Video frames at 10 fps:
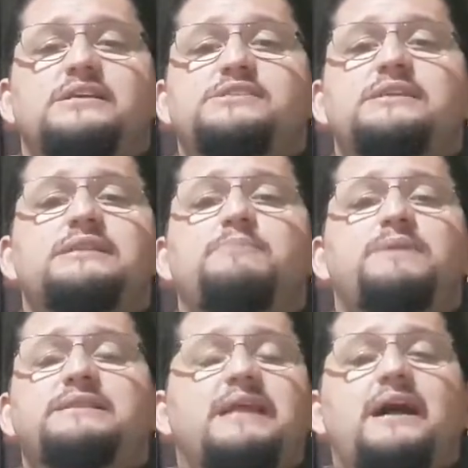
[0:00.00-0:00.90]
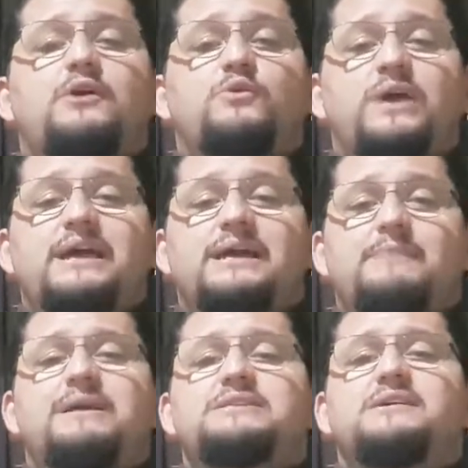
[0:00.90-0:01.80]
de interpretar. O erro é
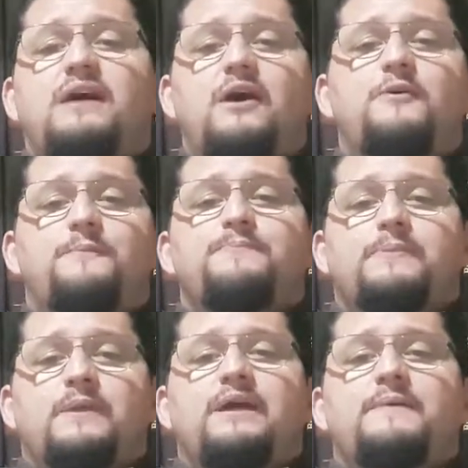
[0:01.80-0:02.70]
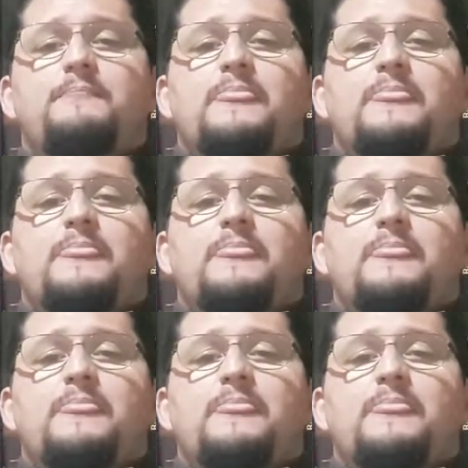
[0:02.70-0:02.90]
gramatical. Né?